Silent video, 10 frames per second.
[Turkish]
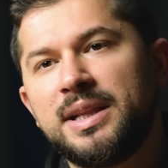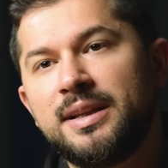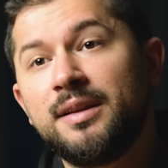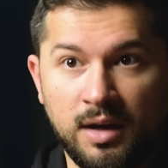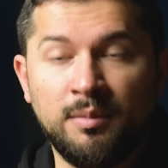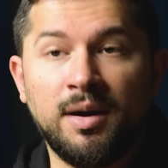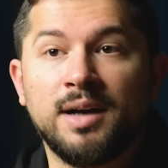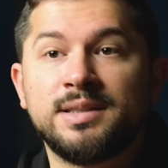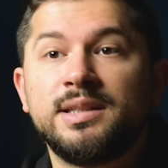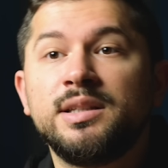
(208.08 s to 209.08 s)
bilinen ama
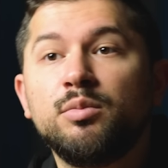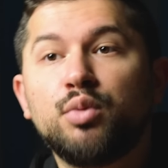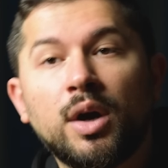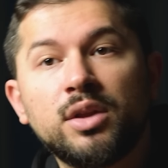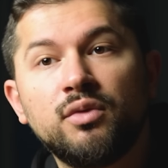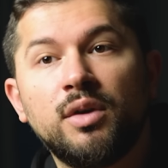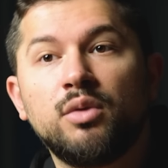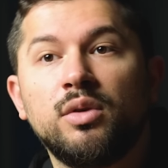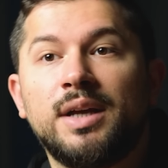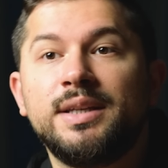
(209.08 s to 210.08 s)
aslında Burak duvarı
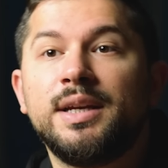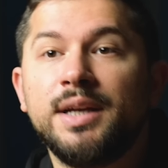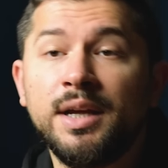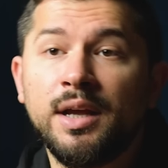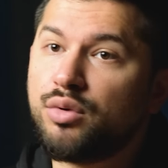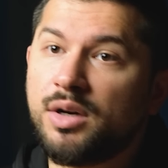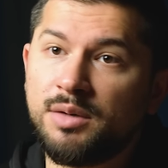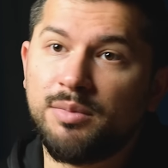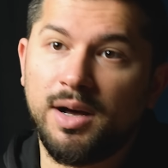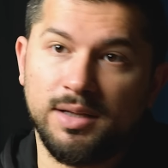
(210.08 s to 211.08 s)
olan yere
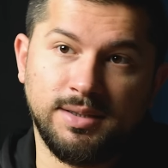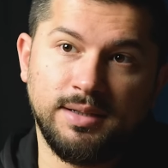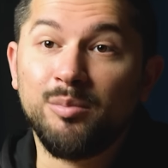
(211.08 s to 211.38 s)
Burak'ı bağladı.